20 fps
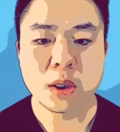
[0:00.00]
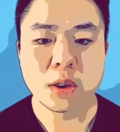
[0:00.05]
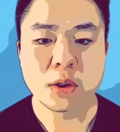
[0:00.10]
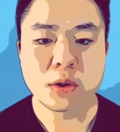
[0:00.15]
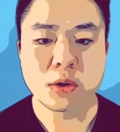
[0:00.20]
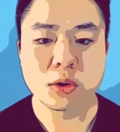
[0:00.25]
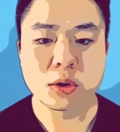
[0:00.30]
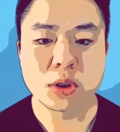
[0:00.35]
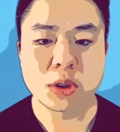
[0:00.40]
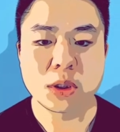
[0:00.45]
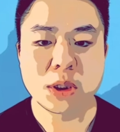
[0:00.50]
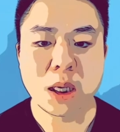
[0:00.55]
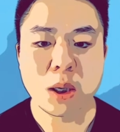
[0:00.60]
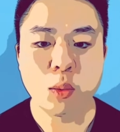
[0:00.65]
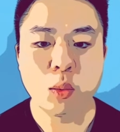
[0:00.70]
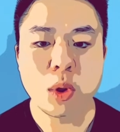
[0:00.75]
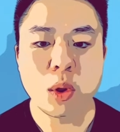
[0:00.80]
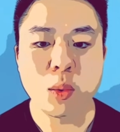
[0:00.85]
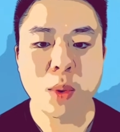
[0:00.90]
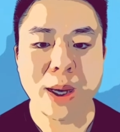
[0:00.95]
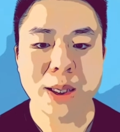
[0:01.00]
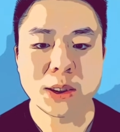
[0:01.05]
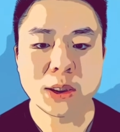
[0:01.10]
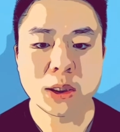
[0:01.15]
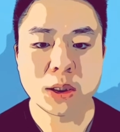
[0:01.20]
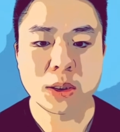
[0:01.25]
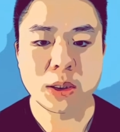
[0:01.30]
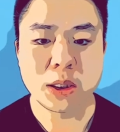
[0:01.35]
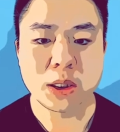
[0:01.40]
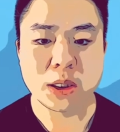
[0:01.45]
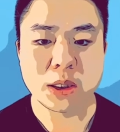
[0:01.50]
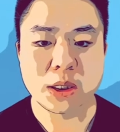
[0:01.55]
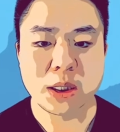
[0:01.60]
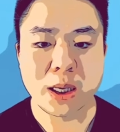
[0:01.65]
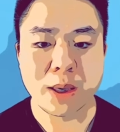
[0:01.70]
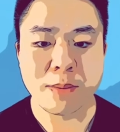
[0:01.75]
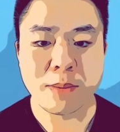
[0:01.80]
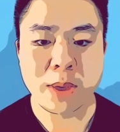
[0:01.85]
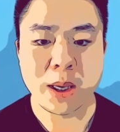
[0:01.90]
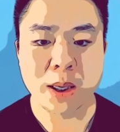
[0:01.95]
就是在未完成体
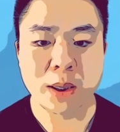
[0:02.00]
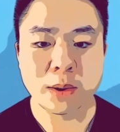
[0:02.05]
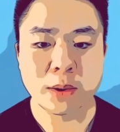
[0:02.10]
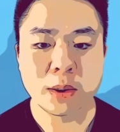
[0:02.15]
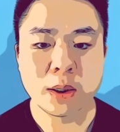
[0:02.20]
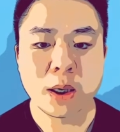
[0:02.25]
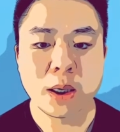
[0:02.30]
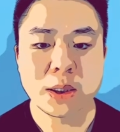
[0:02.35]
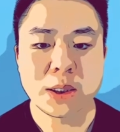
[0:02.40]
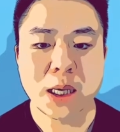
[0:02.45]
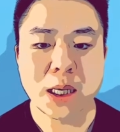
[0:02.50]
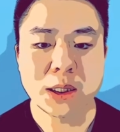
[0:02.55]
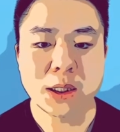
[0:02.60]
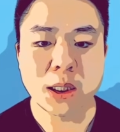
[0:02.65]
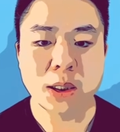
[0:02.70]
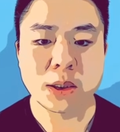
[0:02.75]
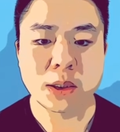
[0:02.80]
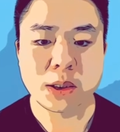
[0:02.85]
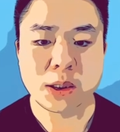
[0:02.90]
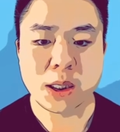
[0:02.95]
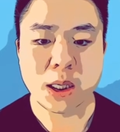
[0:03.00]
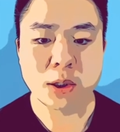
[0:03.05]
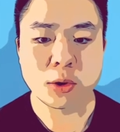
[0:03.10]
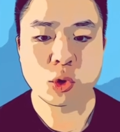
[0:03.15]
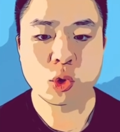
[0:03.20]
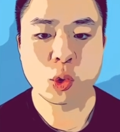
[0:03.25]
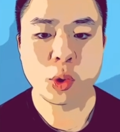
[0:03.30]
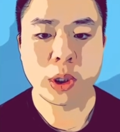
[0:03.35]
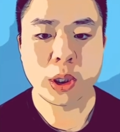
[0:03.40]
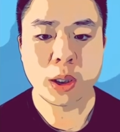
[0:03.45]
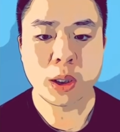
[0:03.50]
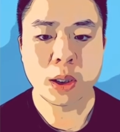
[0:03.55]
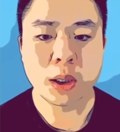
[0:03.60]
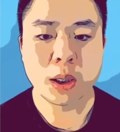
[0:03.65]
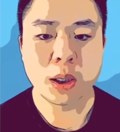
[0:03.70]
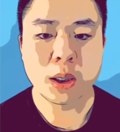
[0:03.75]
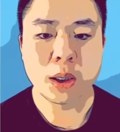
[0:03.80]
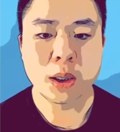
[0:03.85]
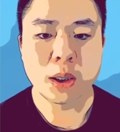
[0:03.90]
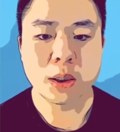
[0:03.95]
前面加上前缀，
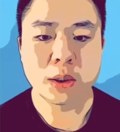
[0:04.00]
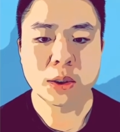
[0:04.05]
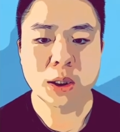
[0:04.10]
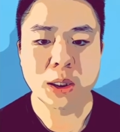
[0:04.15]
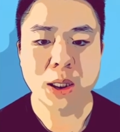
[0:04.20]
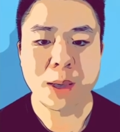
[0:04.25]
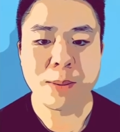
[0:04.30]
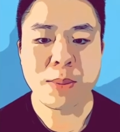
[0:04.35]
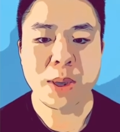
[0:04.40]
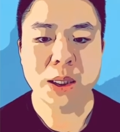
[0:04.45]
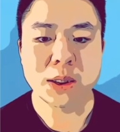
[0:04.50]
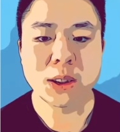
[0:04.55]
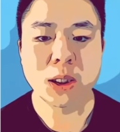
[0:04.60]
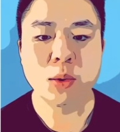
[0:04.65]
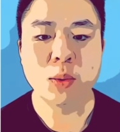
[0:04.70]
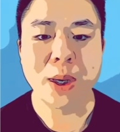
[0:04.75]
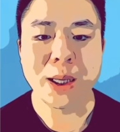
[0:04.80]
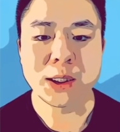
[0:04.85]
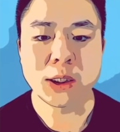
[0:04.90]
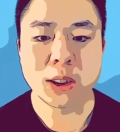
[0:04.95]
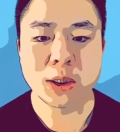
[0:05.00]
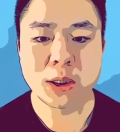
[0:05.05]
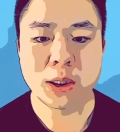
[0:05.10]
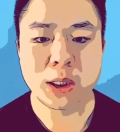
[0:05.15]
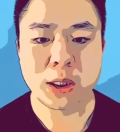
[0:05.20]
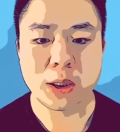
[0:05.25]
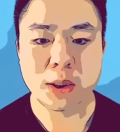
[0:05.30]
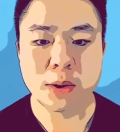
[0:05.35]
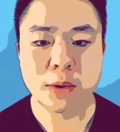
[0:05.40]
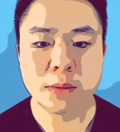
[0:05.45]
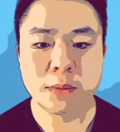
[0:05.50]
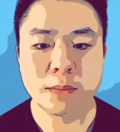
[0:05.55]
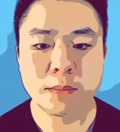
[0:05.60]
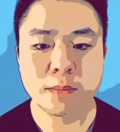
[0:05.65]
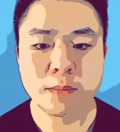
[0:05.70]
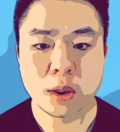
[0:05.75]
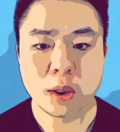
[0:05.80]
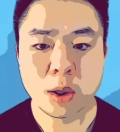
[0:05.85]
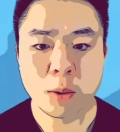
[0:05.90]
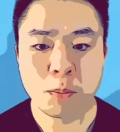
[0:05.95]
让它变成完成体。
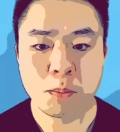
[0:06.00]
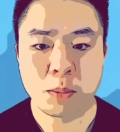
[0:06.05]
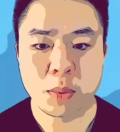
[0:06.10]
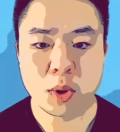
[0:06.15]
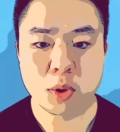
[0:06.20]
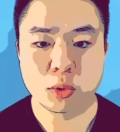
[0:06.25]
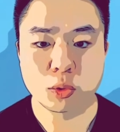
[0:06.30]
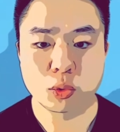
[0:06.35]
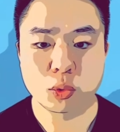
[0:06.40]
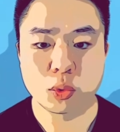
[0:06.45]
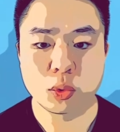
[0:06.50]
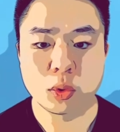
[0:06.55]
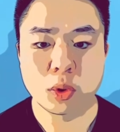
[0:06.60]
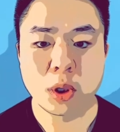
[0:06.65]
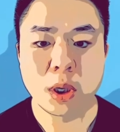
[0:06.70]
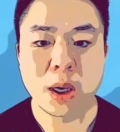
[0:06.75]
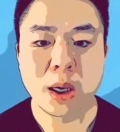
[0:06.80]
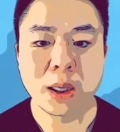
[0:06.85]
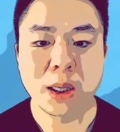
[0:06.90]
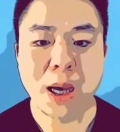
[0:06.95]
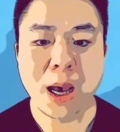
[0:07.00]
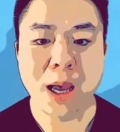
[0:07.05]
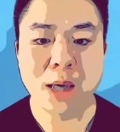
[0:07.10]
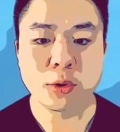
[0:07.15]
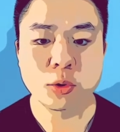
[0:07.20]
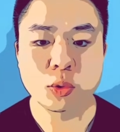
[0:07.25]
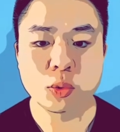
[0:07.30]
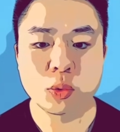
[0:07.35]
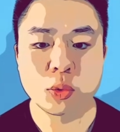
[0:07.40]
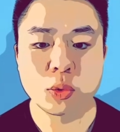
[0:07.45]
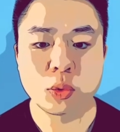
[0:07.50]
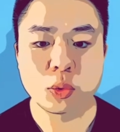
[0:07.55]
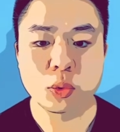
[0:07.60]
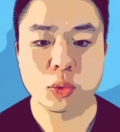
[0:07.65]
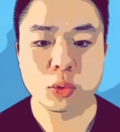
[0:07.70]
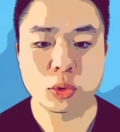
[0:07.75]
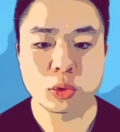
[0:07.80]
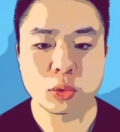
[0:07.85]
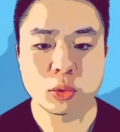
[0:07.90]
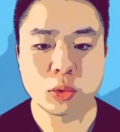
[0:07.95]
比如看书、读
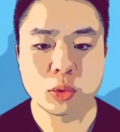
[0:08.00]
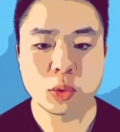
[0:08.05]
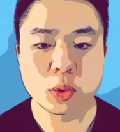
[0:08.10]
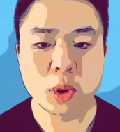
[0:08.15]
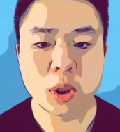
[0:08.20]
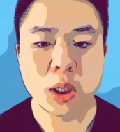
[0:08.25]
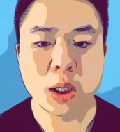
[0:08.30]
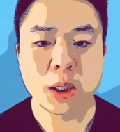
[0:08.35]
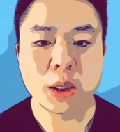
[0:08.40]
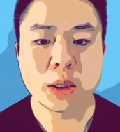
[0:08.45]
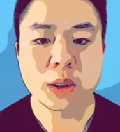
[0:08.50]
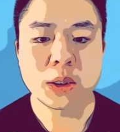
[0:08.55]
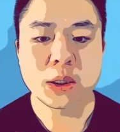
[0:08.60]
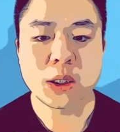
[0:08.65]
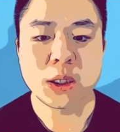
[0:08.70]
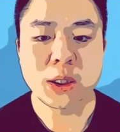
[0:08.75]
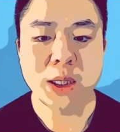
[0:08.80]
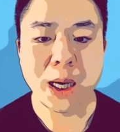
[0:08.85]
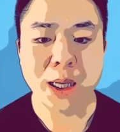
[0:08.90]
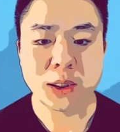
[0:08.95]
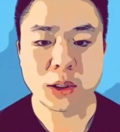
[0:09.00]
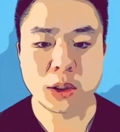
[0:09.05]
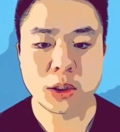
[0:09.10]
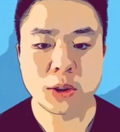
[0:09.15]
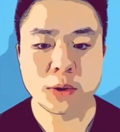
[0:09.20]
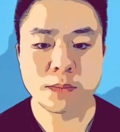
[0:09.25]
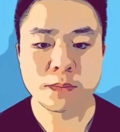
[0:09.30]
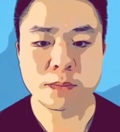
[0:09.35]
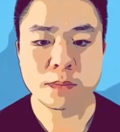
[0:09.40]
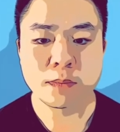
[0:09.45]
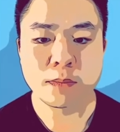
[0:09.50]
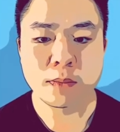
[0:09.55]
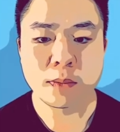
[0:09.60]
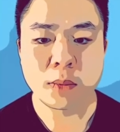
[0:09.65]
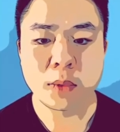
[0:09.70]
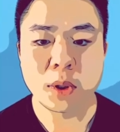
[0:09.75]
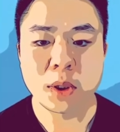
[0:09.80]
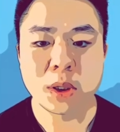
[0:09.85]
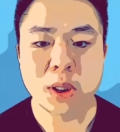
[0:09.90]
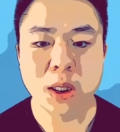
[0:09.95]
书、h i t a c h
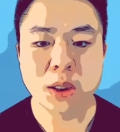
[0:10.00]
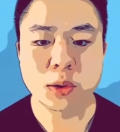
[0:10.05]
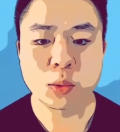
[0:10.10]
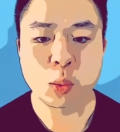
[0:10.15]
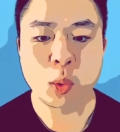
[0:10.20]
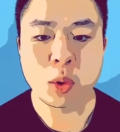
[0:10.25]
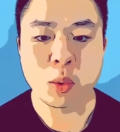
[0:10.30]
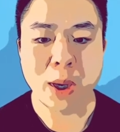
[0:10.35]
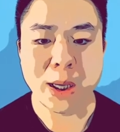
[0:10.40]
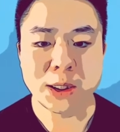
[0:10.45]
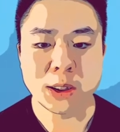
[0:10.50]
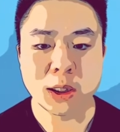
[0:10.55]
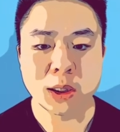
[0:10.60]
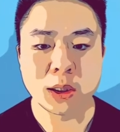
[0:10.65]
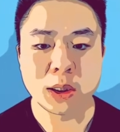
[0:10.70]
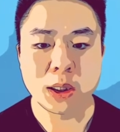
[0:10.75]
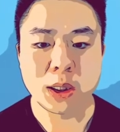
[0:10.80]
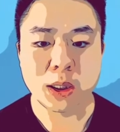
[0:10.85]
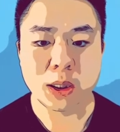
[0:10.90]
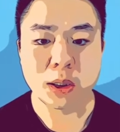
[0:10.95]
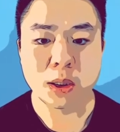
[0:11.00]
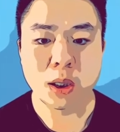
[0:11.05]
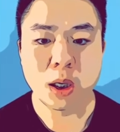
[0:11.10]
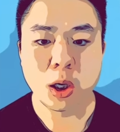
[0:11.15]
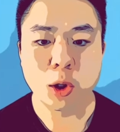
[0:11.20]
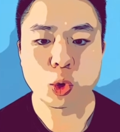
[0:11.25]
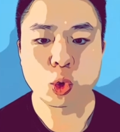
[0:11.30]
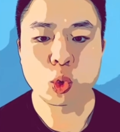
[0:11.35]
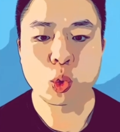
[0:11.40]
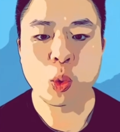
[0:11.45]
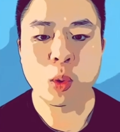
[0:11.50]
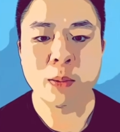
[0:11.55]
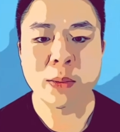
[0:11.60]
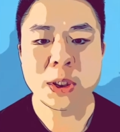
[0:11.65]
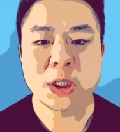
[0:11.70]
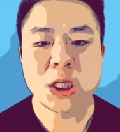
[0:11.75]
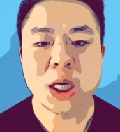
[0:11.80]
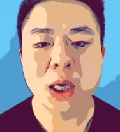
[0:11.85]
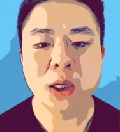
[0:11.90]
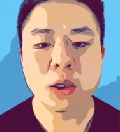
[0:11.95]
它是未完成体。如果我们
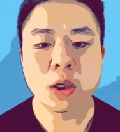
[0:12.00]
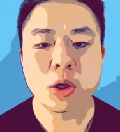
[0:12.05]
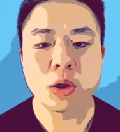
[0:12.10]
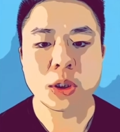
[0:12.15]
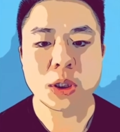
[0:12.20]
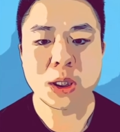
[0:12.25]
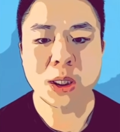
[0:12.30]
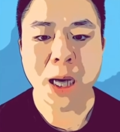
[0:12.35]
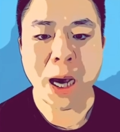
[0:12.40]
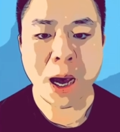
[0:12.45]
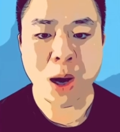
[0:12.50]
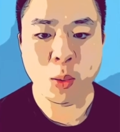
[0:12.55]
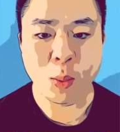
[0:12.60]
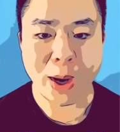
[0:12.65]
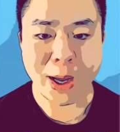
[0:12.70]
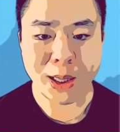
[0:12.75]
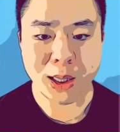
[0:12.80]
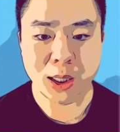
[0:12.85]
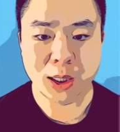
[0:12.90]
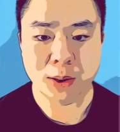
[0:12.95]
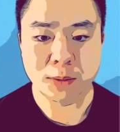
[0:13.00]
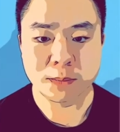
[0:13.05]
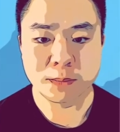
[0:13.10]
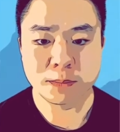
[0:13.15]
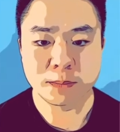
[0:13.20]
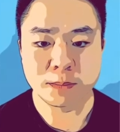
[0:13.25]
强调已经看完了，